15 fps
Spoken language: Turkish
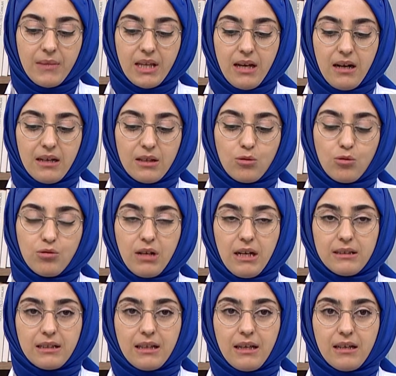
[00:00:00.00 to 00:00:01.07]
Yani
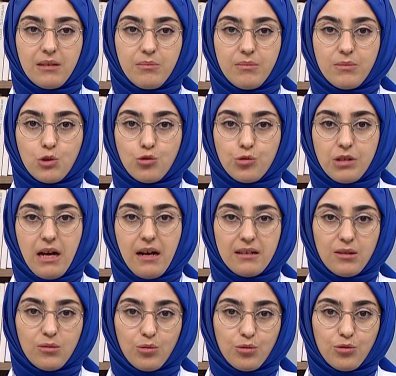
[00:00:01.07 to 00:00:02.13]
Kur'an-ı Kerim
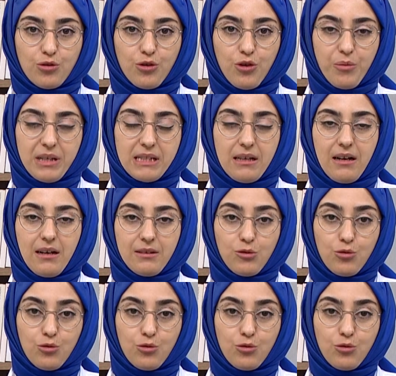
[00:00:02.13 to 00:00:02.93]
cüzlerden oluşuyor mesela.